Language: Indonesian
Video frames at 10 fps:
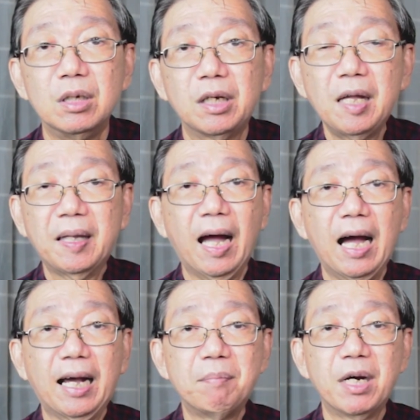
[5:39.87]
kita
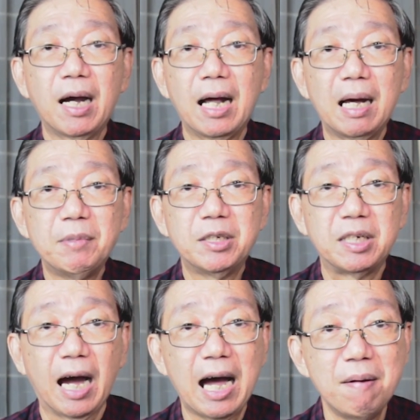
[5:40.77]
akan mengalami
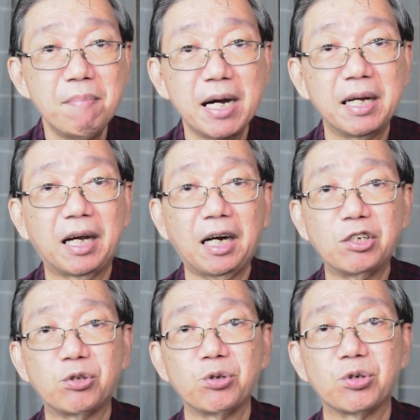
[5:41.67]
damai
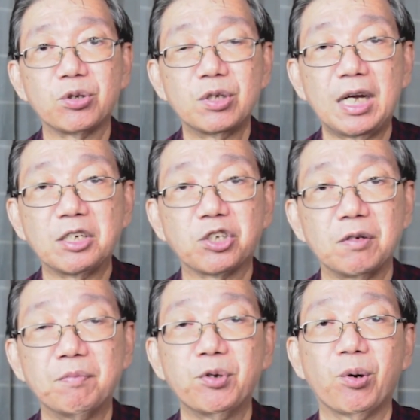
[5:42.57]
Kristus yang
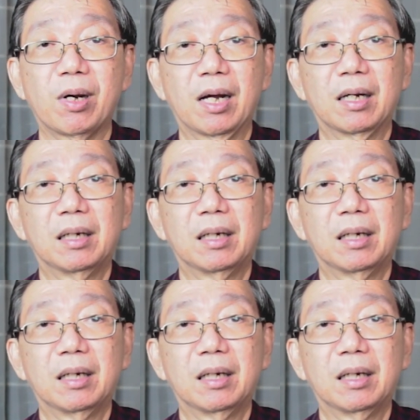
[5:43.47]
sempurna.